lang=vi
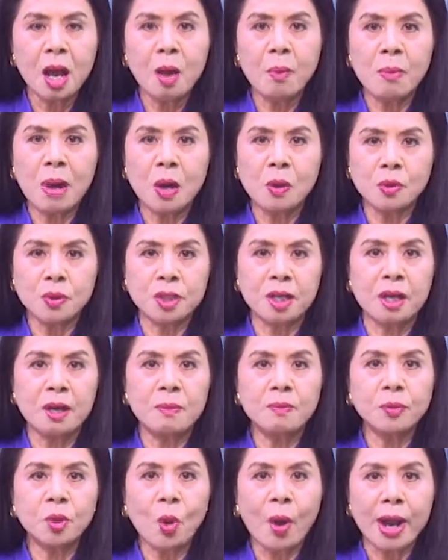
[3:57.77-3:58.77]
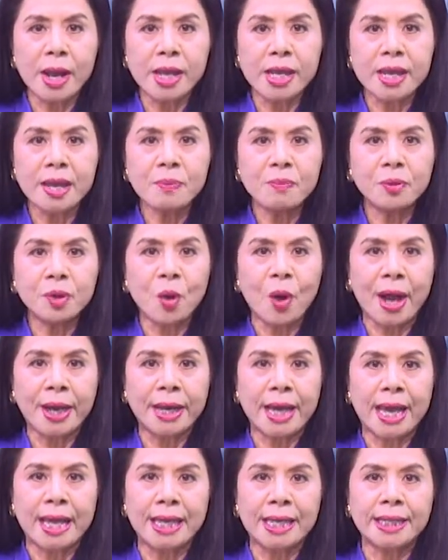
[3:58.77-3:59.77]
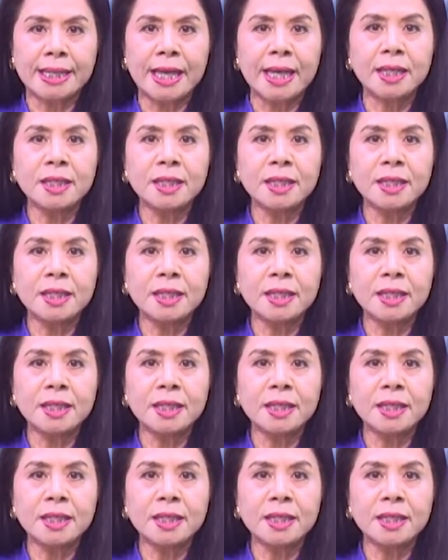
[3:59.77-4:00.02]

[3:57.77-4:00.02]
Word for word: mau sớm thoát kiếp đọa đầy đến